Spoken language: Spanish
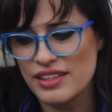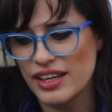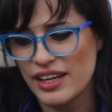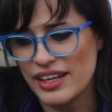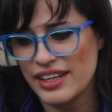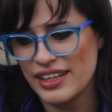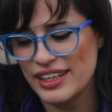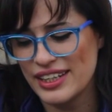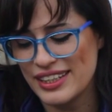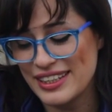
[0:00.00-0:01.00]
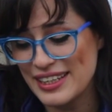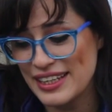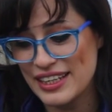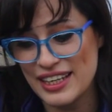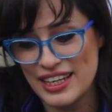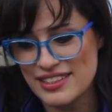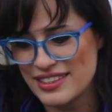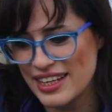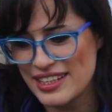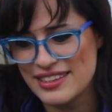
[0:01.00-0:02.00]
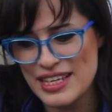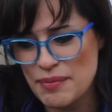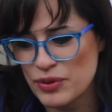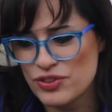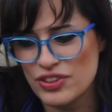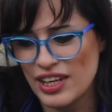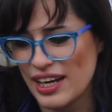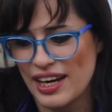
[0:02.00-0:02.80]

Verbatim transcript: que es, es digamos,